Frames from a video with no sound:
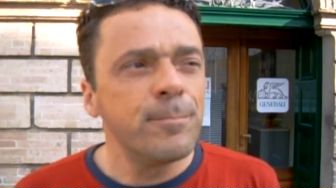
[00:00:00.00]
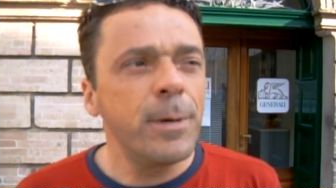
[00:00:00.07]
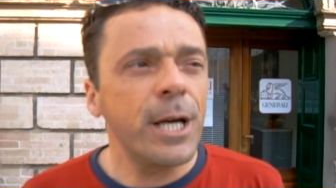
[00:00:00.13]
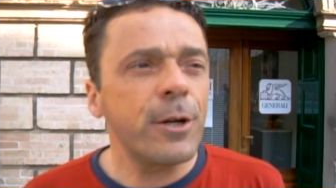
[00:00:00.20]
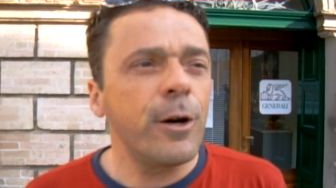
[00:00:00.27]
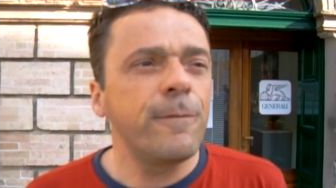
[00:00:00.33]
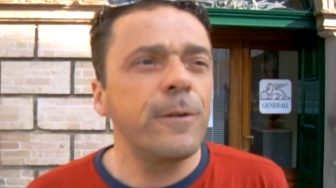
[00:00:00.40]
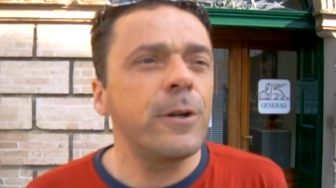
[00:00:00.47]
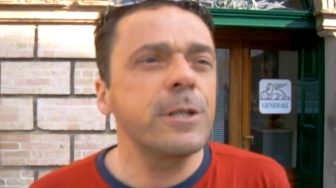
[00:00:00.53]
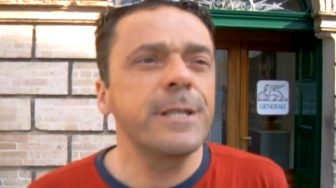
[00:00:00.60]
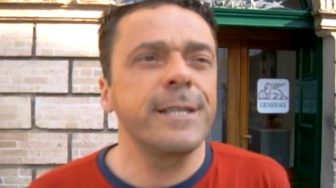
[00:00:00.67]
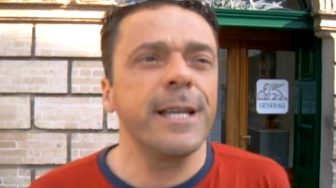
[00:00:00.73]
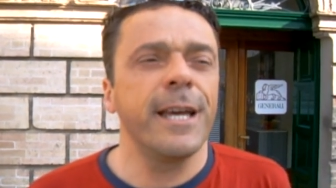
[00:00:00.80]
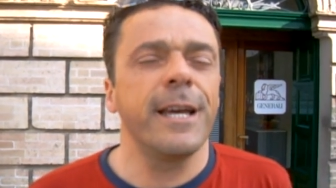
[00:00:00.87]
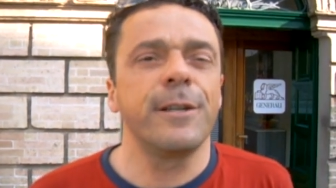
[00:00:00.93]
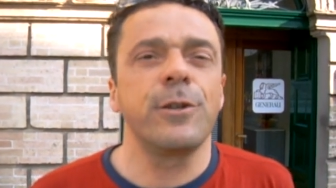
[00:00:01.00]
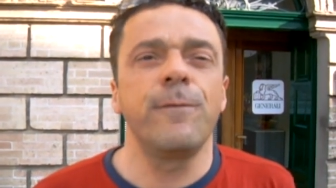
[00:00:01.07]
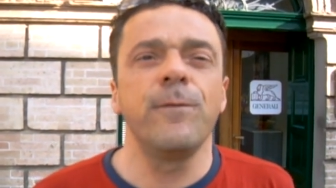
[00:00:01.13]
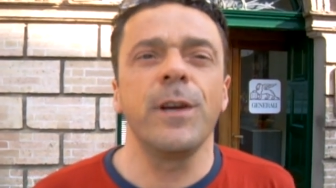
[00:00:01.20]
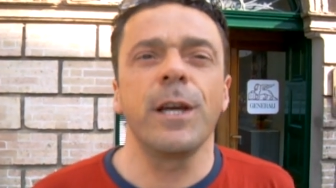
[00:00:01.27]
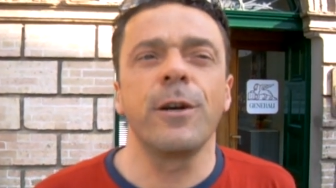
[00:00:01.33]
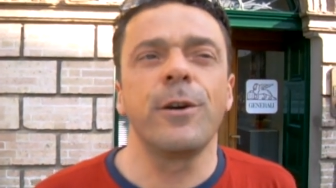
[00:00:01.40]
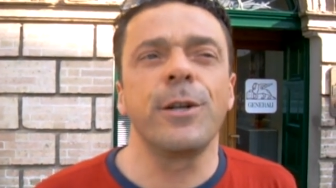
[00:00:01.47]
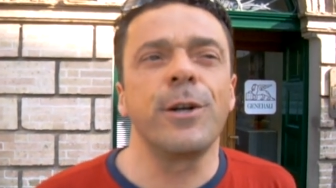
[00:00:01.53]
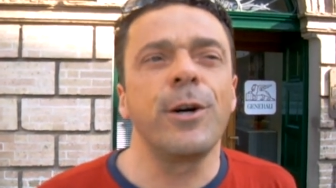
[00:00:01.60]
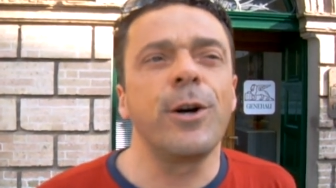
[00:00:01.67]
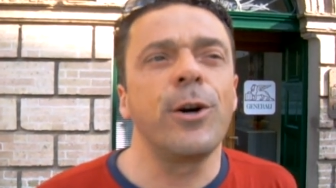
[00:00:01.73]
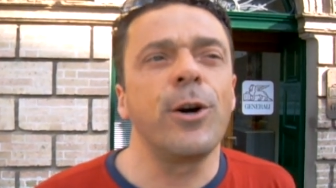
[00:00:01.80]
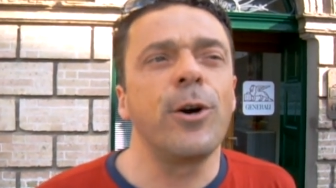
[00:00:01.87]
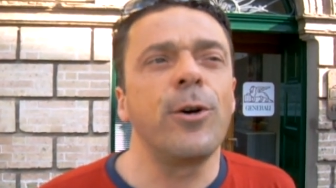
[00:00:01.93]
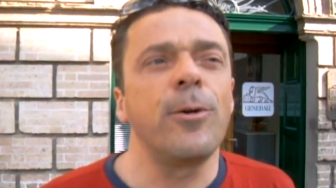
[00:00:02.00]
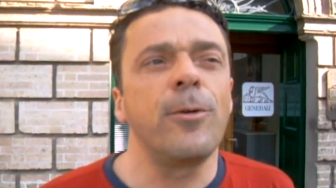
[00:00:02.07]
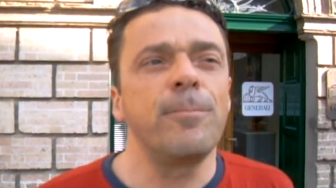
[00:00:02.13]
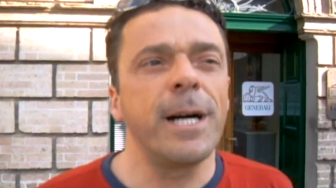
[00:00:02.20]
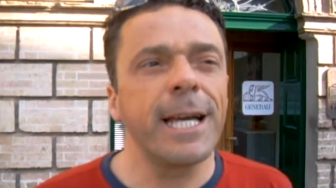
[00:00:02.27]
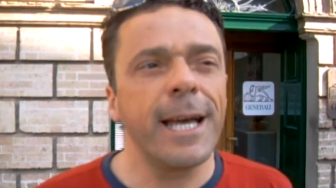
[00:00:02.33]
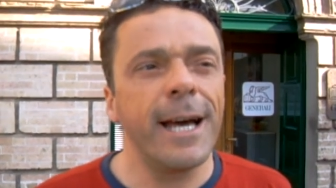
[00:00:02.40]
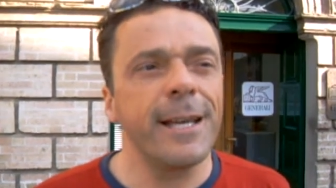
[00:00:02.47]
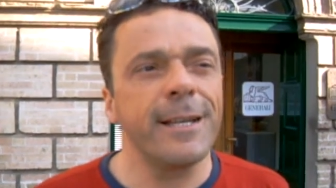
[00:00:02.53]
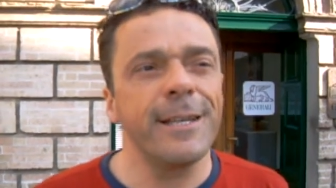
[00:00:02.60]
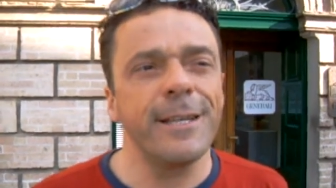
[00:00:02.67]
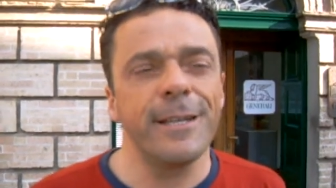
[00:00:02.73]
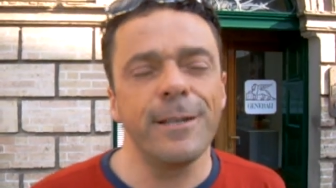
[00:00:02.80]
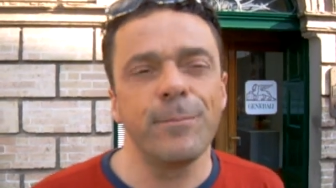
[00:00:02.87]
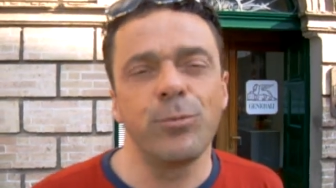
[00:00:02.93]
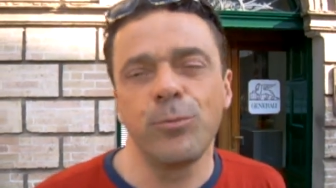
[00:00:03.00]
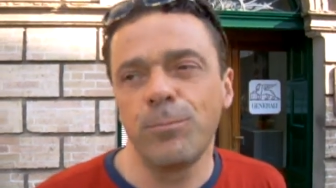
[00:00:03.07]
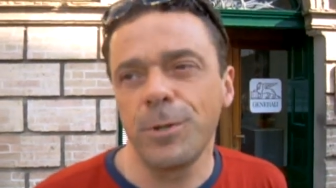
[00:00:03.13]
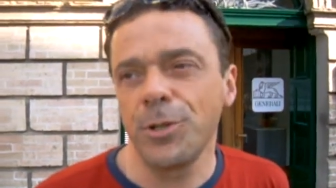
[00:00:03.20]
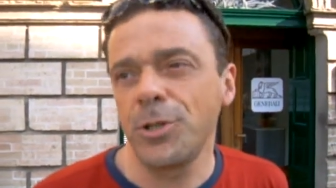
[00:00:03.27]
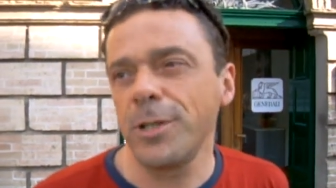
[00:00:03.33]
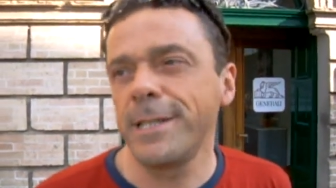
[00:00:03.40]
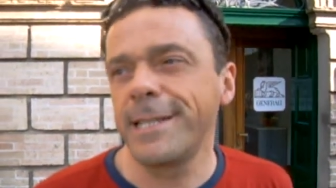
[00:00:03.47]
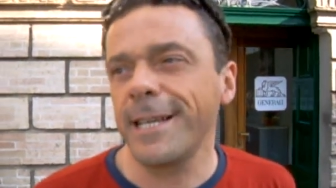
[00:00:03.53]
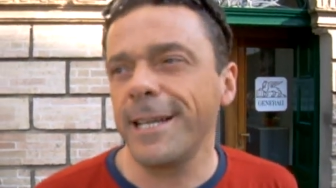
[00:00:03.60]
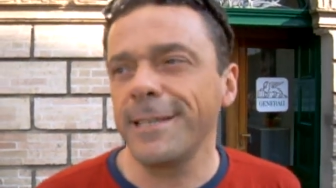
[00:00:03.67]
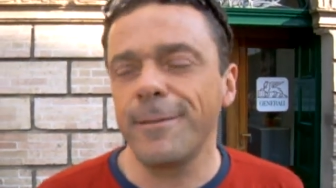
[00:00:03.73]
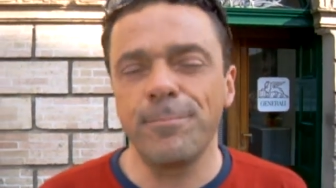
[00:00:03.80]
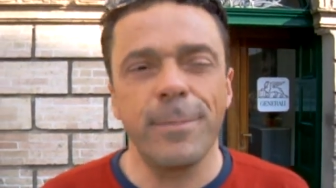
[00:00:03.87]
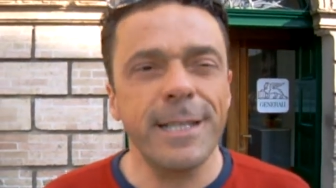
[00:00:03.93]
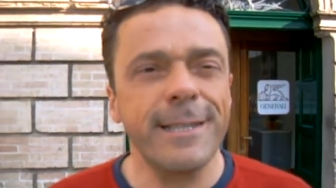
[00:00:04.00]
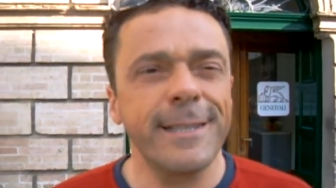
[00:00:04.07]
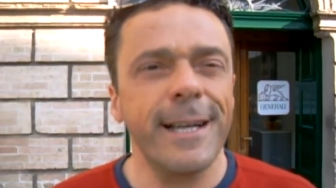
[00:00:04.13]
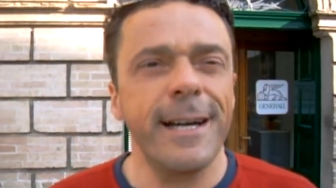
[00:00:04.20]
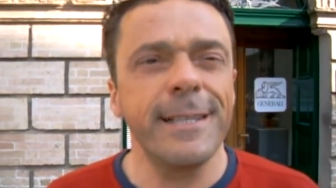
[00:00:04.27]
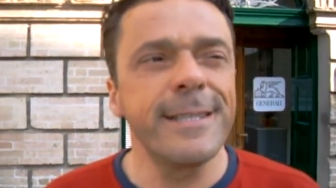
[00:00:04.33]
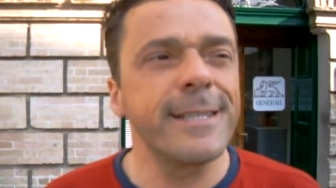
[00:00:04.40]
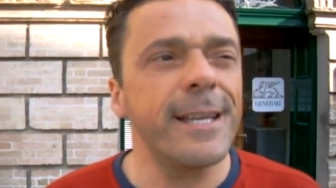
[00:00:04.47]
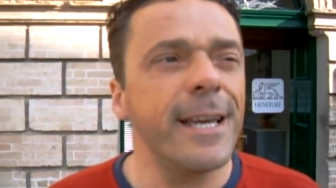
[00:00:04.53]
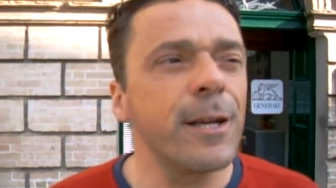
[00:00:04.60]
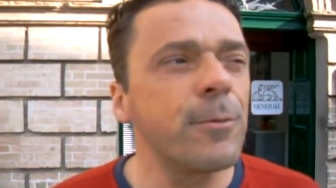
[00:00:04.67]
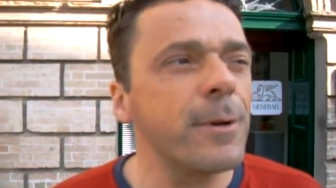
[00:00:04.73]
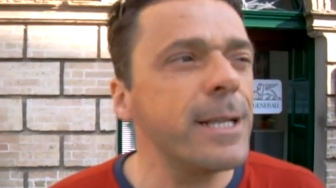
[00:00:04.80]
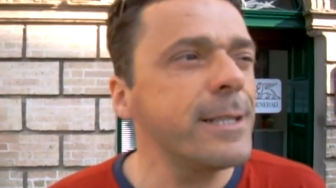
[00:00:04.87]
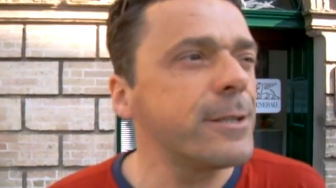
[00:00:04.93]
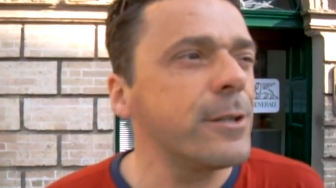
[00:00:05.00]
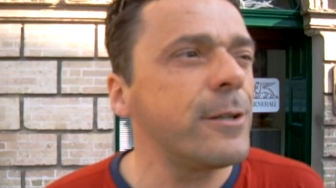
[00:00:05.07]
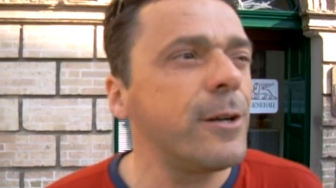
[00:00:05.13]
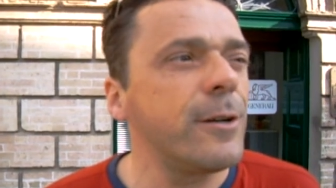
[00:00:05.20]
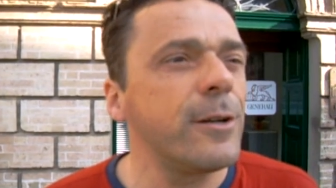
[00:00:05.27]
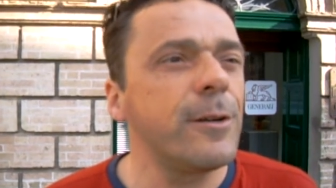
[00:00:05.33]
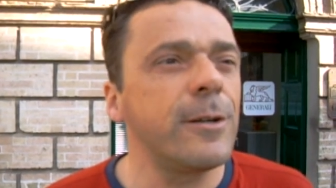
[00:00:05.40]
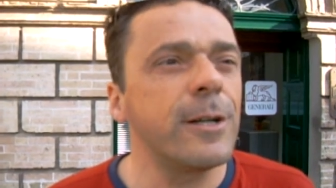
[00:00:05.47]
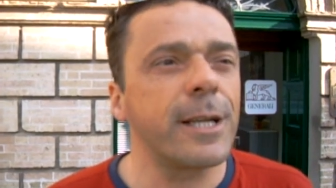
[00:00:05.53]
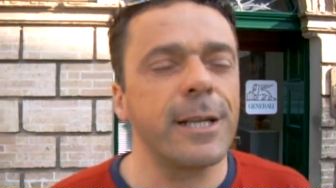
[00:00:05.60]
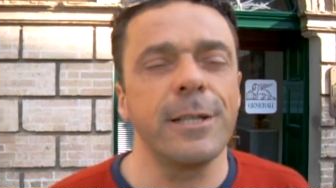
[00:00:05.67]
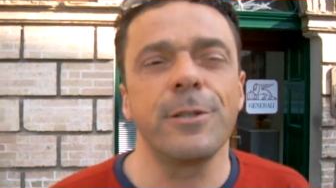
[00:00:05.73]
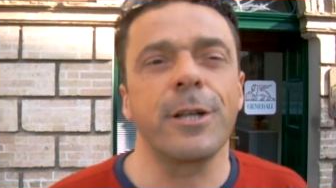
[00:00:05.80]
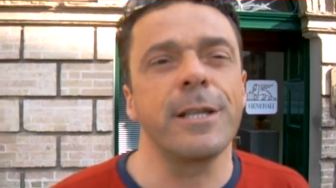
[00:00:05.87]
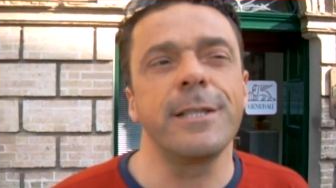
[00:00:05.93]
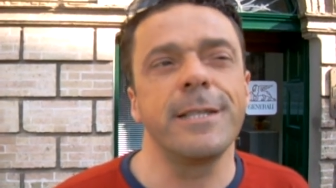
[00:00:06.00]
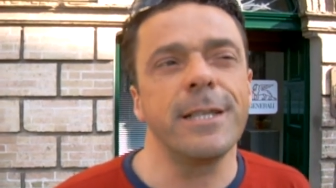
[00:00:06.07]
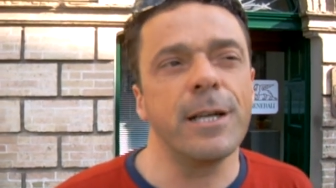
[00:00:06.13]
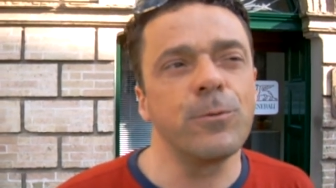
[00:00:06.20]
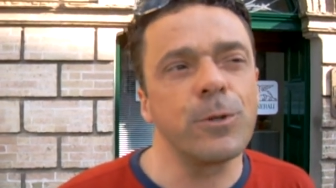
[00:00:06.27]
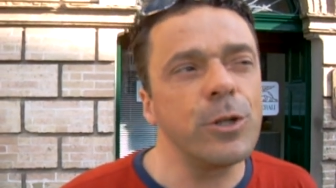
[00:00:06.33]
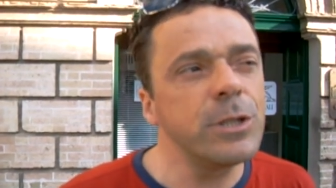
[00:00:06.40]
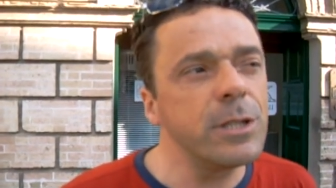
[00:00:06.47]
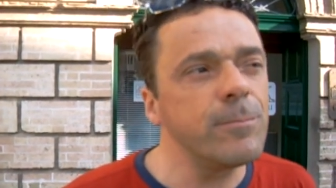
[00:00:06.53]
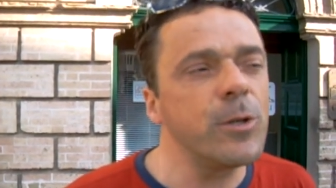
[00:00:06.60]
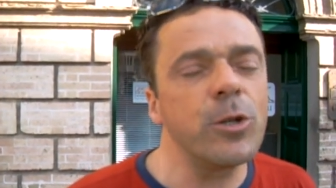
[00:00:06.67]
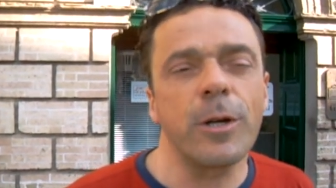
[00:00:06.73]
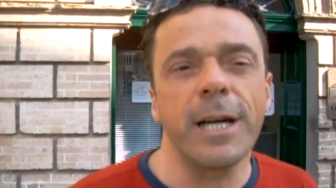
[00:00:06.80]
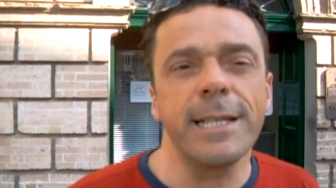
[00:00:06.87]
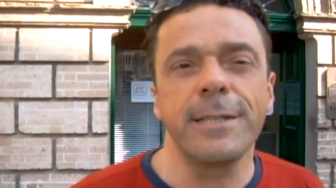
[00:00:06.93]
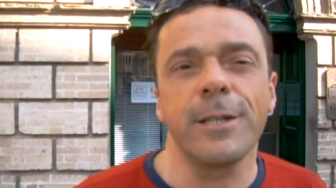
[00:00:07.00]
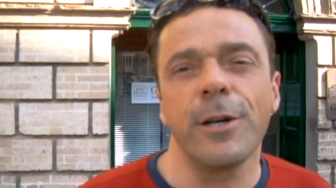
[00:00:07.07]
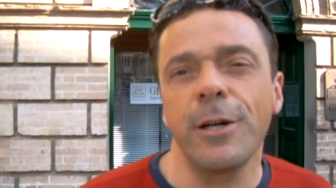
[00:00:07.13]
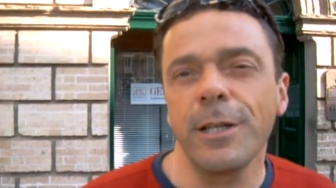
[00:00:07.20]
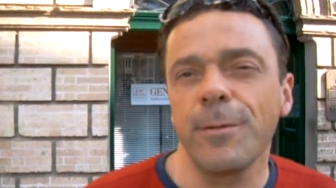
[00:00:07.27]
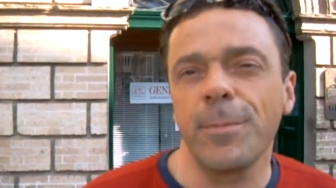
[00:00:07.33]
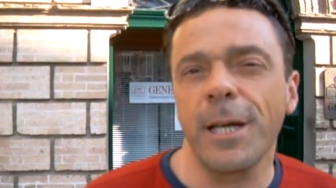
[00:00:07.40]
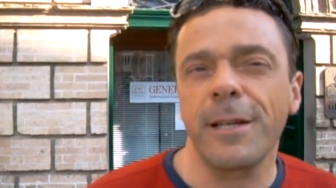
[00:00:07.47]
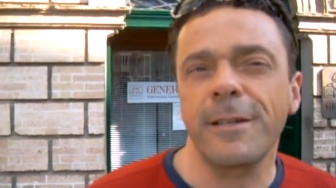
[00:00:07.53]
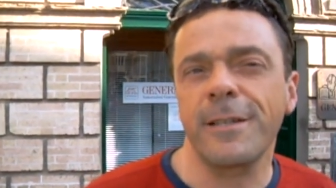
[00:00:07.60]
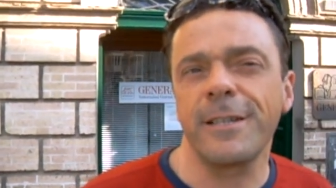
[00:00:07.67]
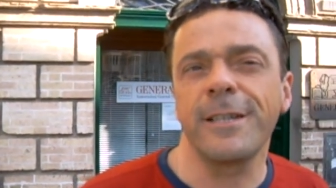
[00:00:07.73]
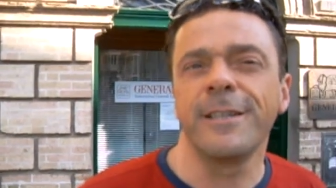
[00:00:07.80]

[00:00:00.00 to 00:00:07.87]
però forse non vengono magari pubblicizzate abbastanza e questo credo che sia un'ottima occasione per,